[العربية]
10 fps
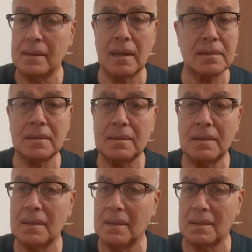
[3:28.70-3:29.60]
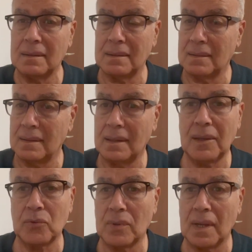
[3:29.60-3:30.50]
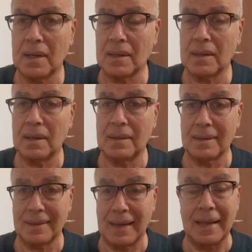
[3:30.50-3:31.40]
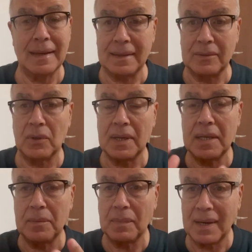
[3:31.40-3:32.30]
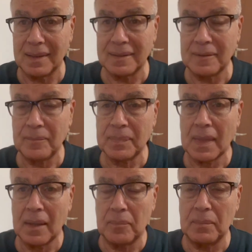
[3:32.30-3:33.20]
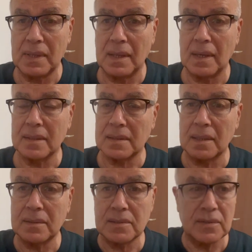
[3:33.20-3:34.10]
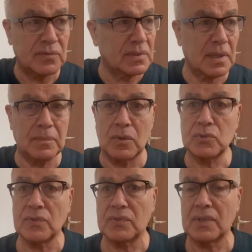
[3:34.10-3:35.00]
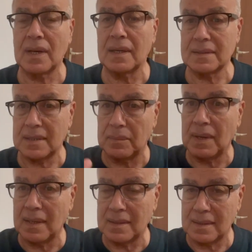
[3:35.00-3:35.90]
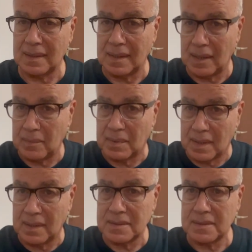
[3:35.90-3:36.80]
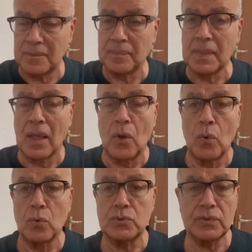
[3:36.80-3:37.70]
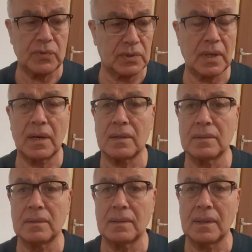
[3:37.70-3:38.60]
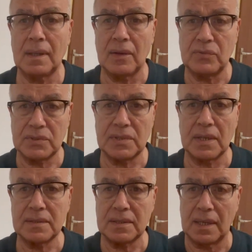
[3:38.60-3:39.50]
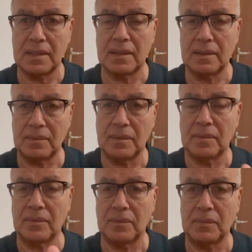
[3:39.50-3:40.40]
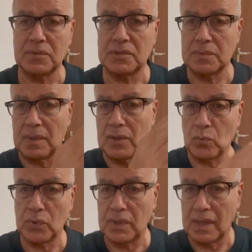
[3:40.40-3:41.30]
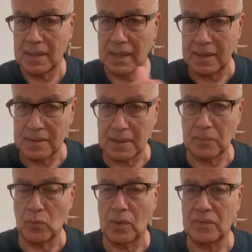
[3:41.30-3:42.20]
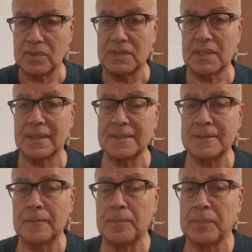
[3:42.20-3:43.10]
يا سيدي لا لا يدل على الخالق على إن الإيمان بالله إذا أنت شفت سماء وشفت سماء إلى أبراج وشفت أرض إلى فجاج يعني جبال وديان هاي يسموها الفجاج